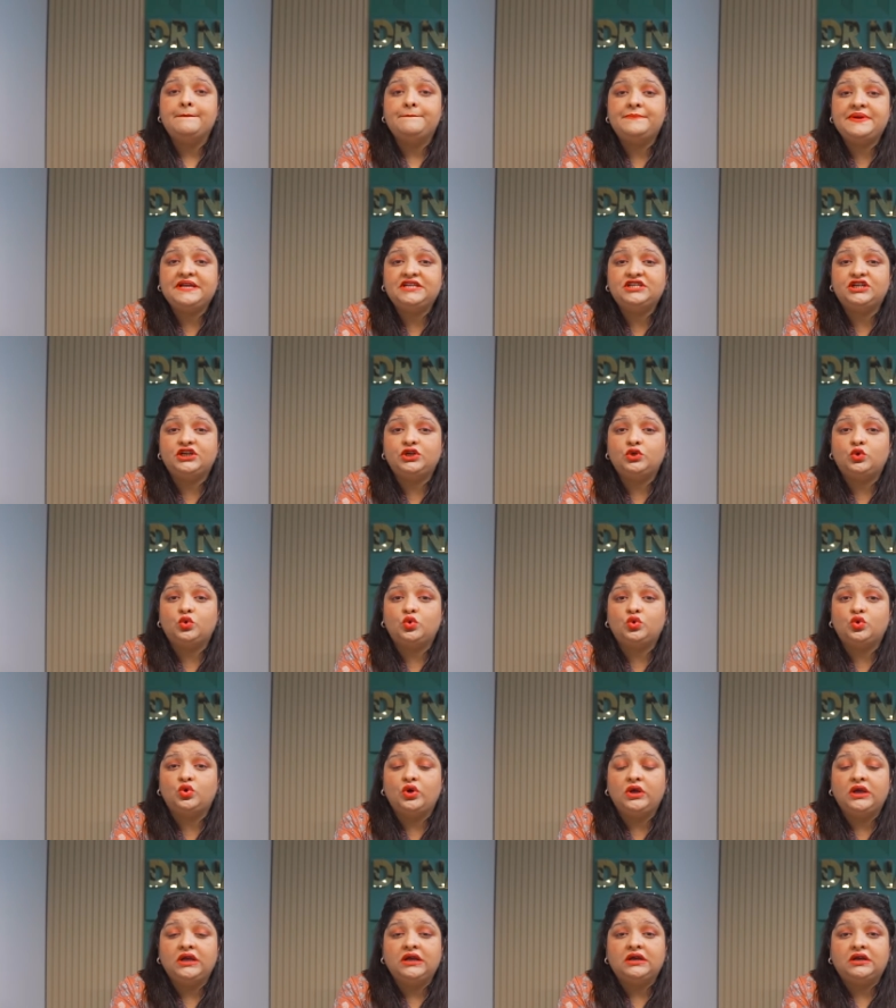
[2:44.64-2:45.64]
पेशेंट को
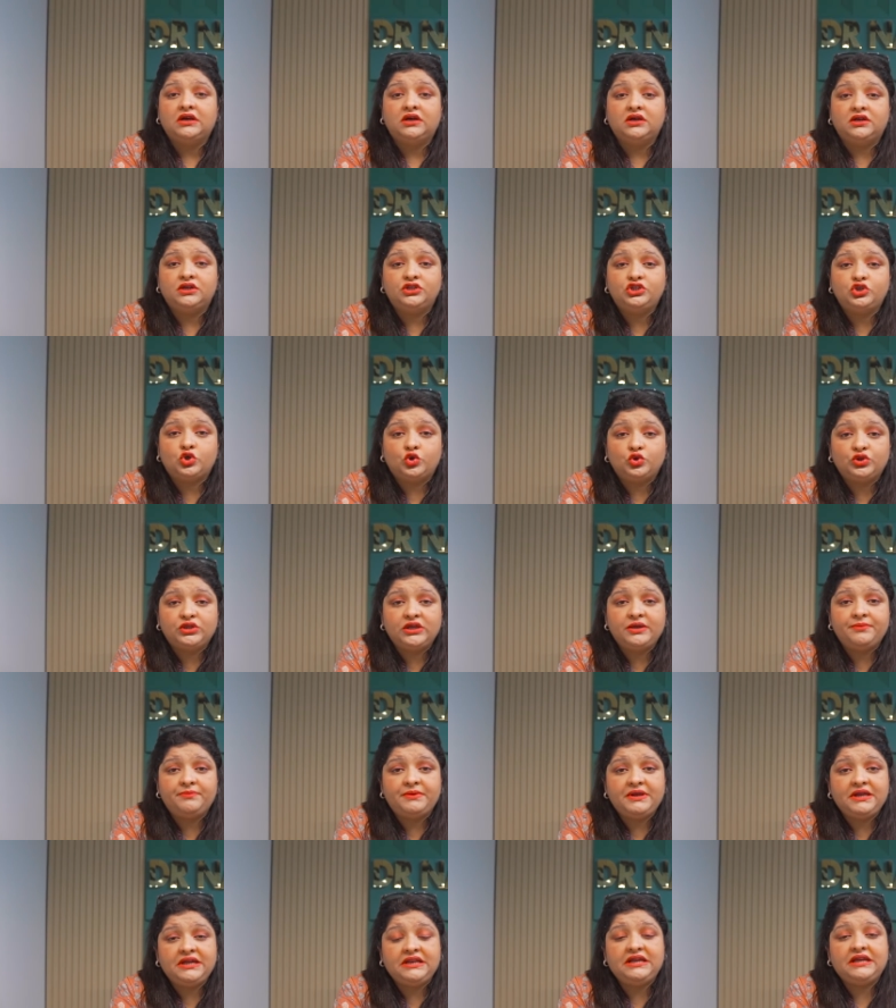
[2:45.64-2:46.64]
चौथे
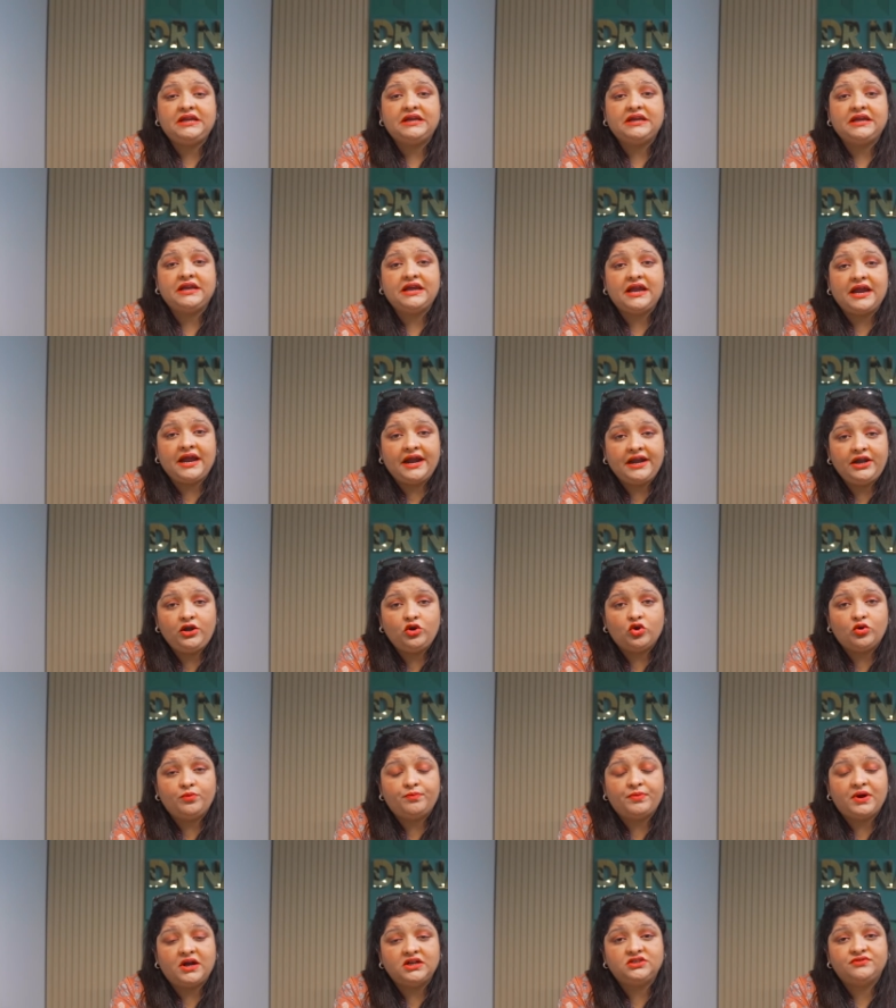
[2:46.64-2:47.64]
महीने के एंड
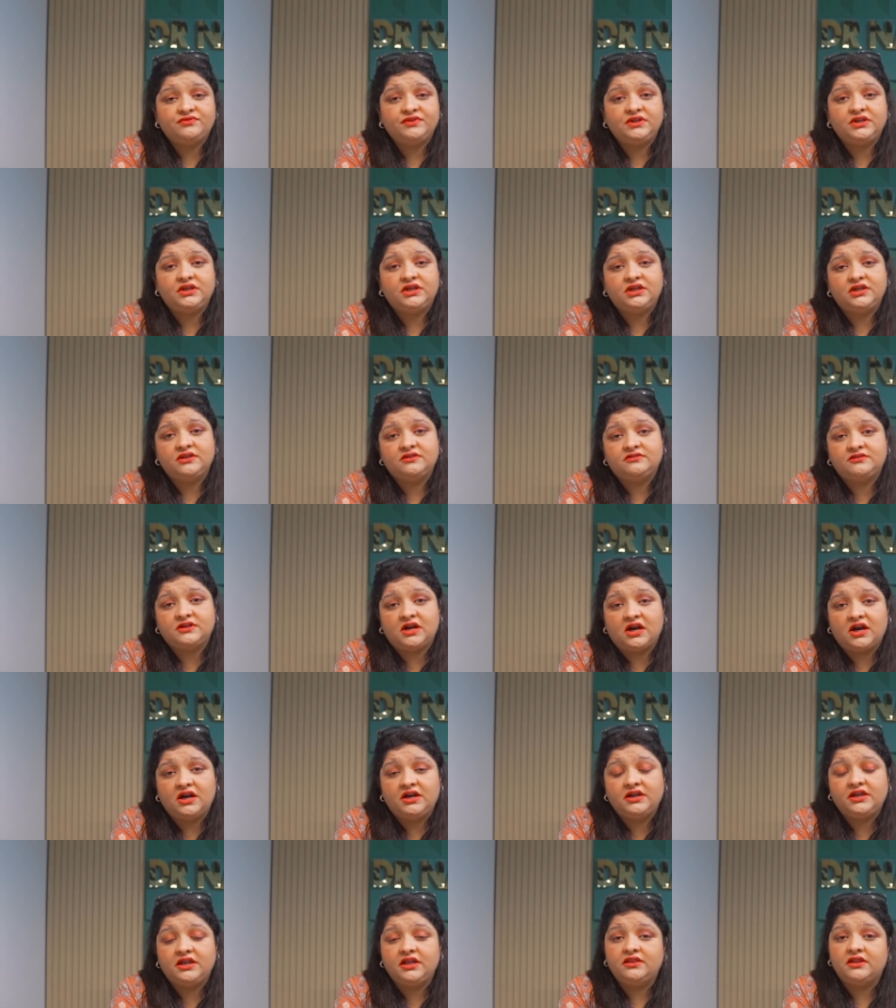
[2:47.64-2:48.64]
और पाँचवें के
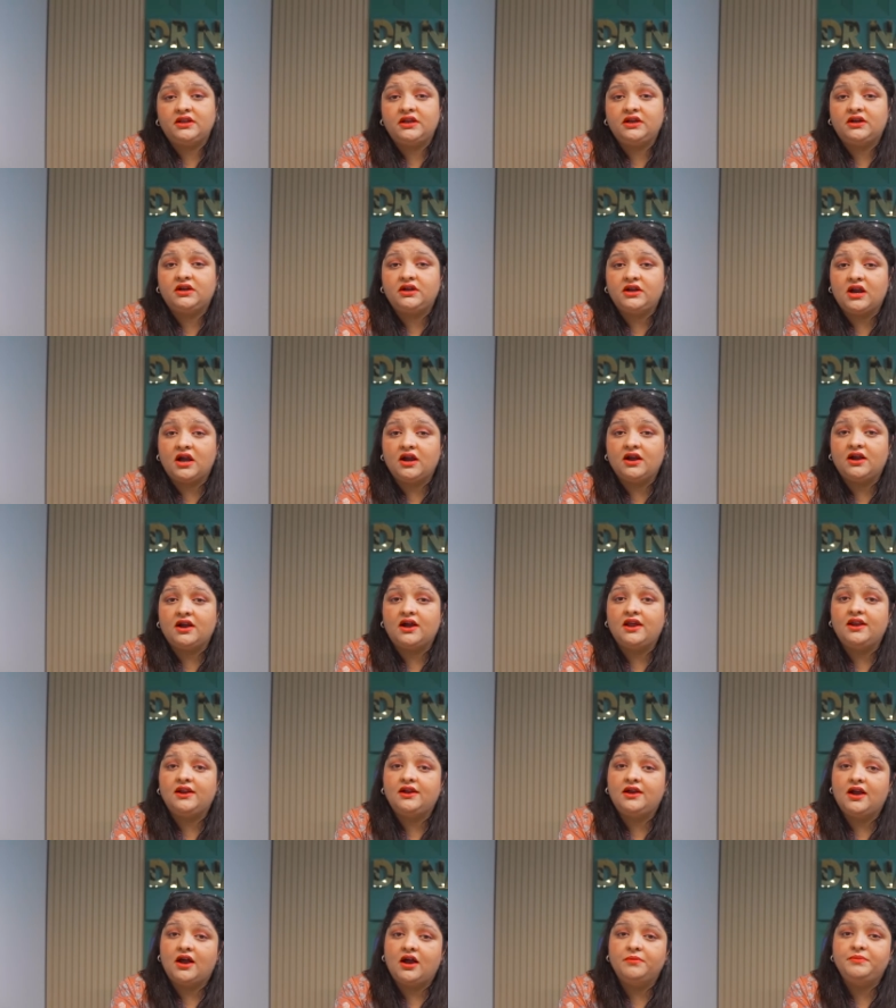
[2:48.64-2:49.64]
स्टार्ट के अंदर एक टांका
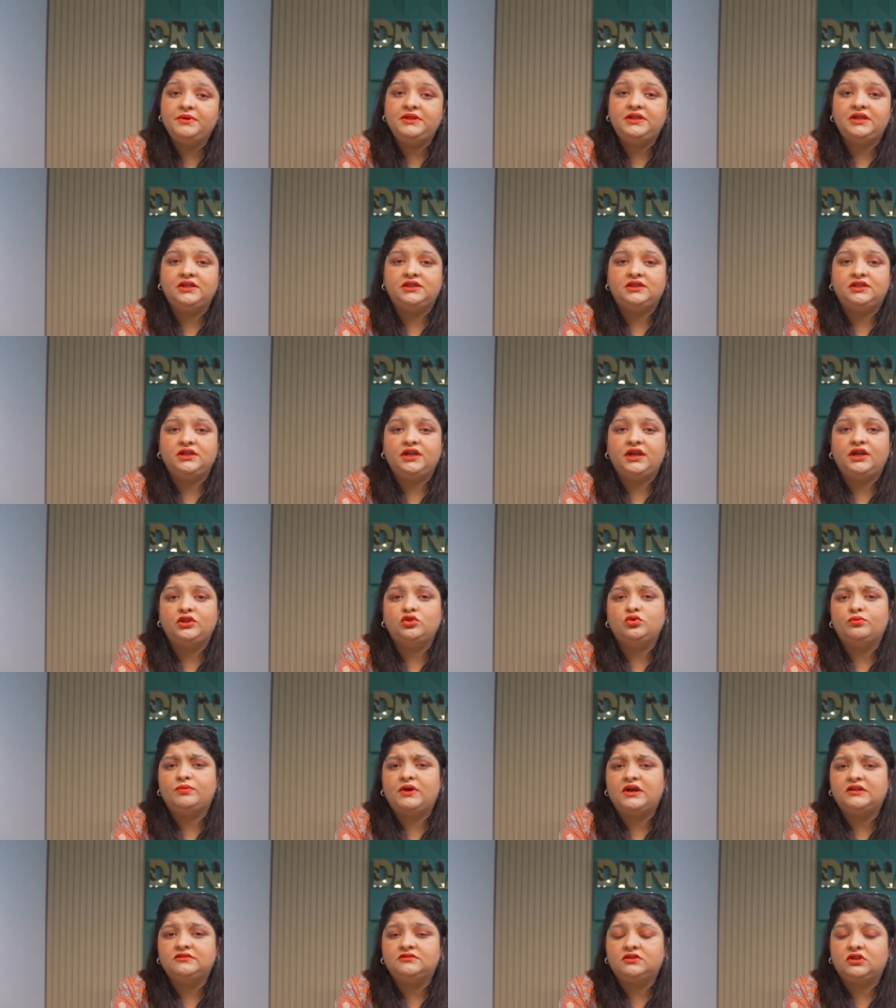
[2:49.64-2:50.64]
लगा भी देते हैं तो
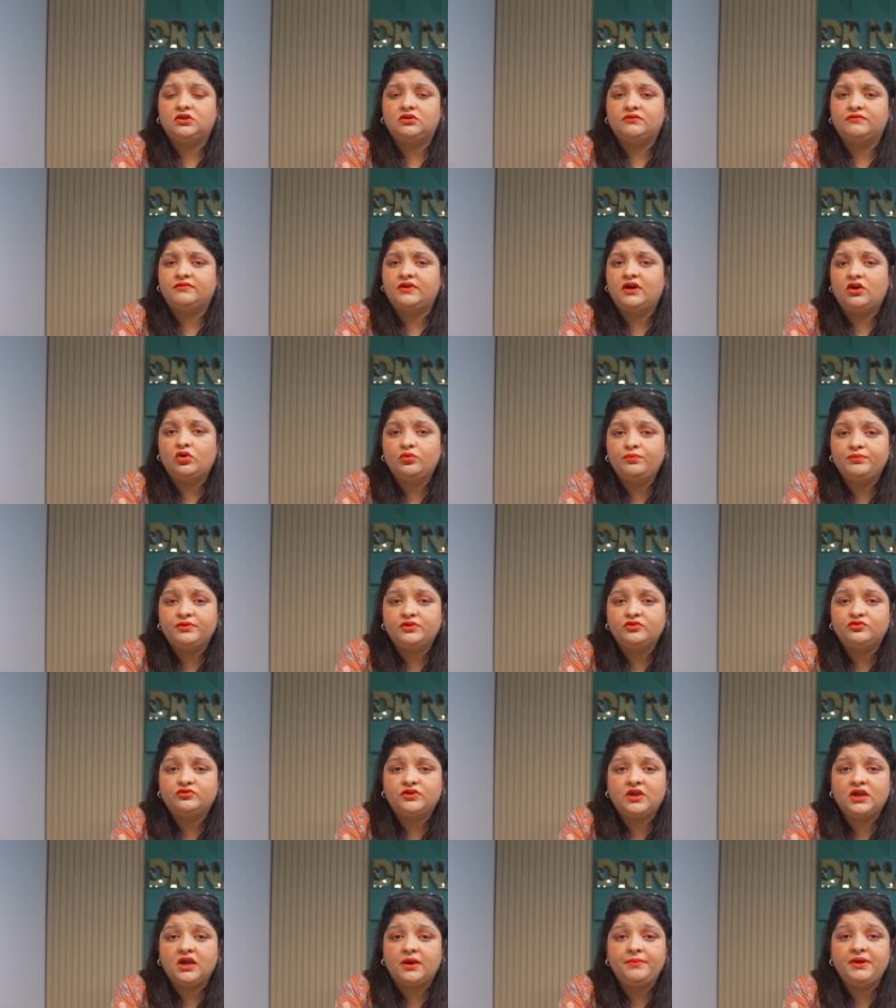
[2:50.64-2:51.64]
वास्तव
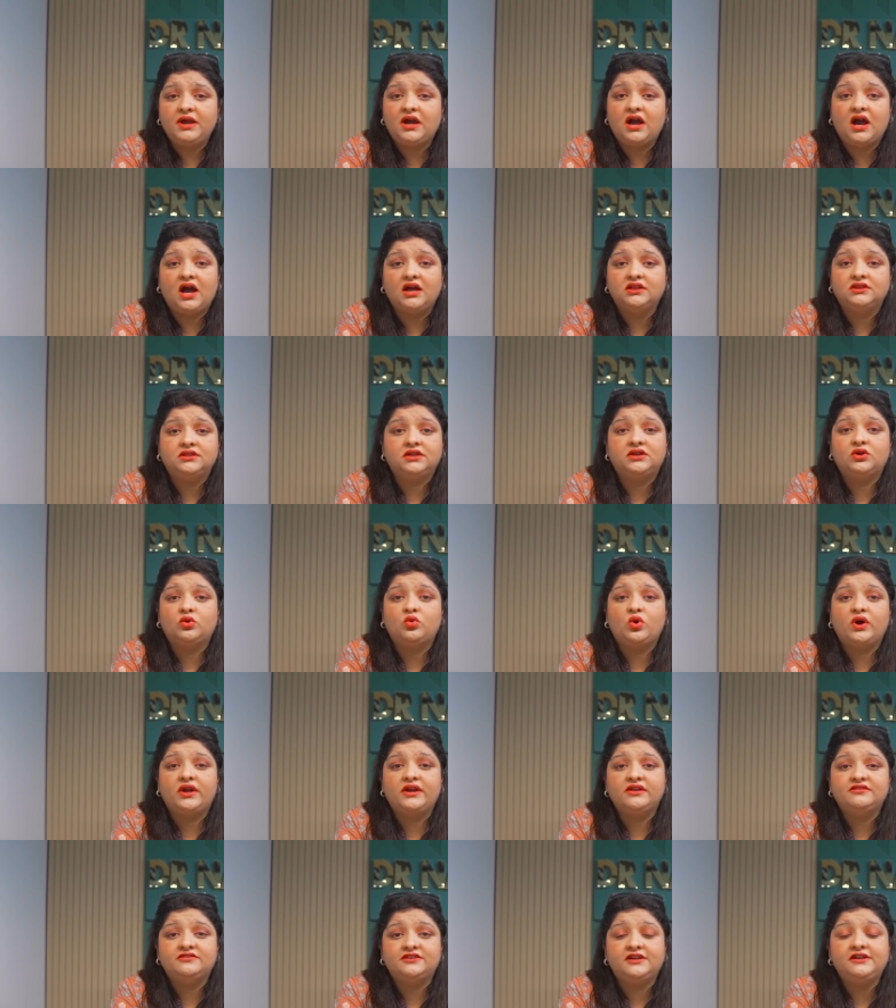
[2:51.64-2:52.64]
उसकी हमें खातर
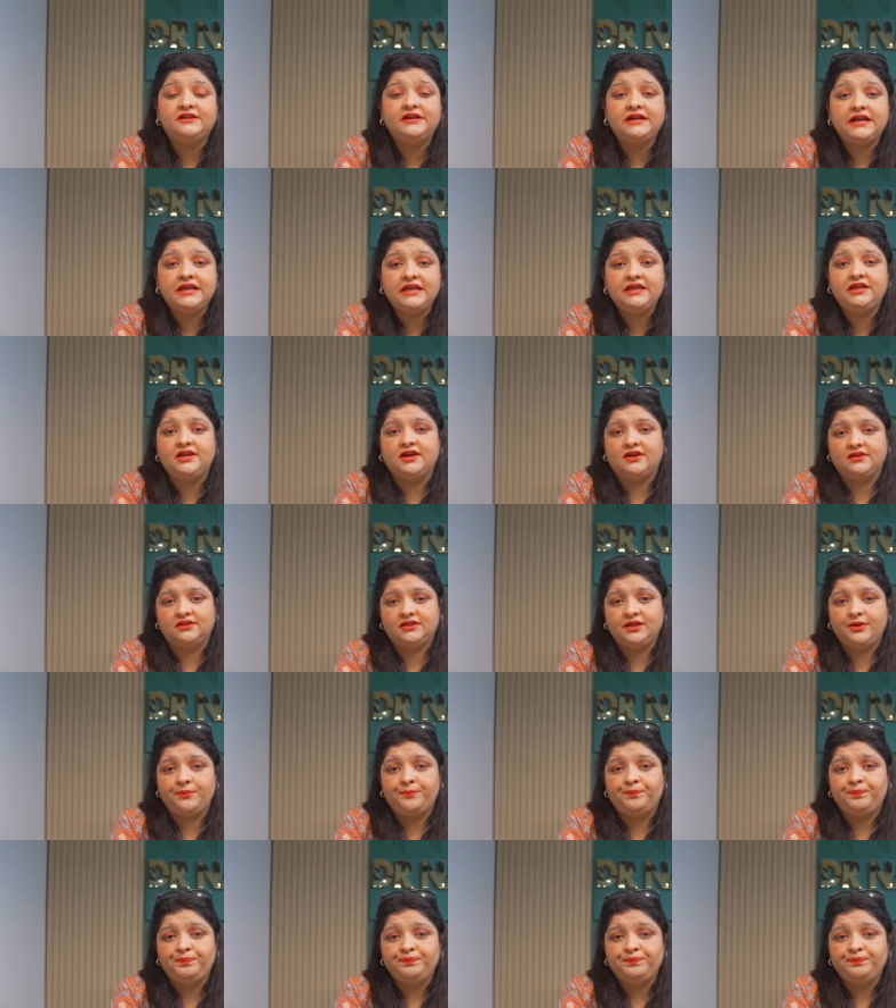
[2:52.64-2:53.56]
ख्वा रिज़ल्ट नहीं आते